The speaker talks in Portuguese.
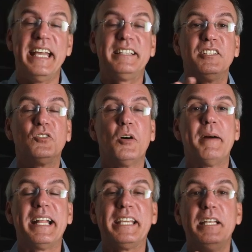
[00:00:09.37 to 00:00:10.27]
é
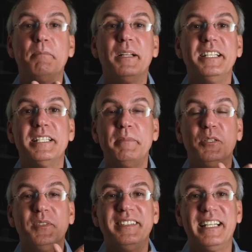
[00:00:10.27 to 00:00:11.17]
transformar aquele
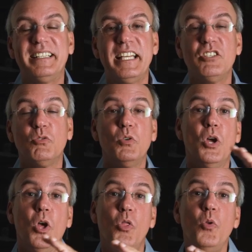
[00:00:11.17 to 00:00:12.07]
planejamento estratégico
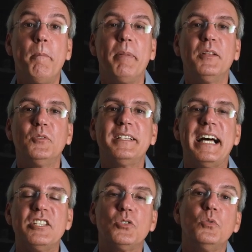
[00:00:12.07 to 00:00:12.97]
num plano
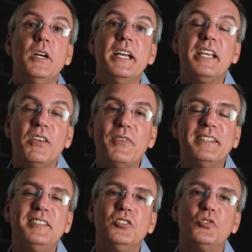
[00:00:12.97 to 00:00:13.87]
tático que
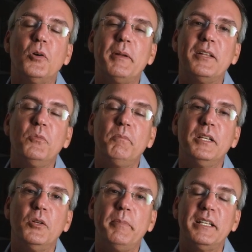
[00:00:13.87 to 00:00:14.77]
vai se desdobrar num
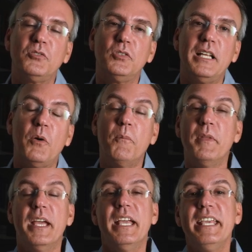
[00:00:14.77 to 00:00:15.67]
plano
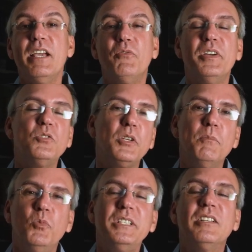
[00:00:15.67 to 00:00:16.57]
operacional. E eu vejo
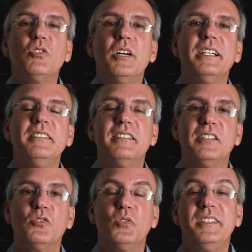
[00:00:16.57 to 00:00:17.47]
que muitas
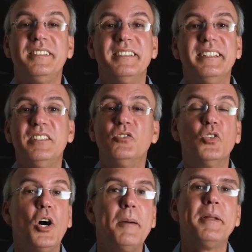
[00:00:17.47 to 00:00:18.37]
organizações
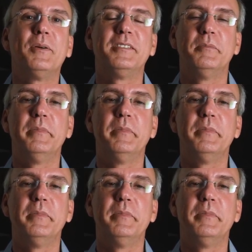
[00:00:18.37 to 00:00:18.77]
desdobram as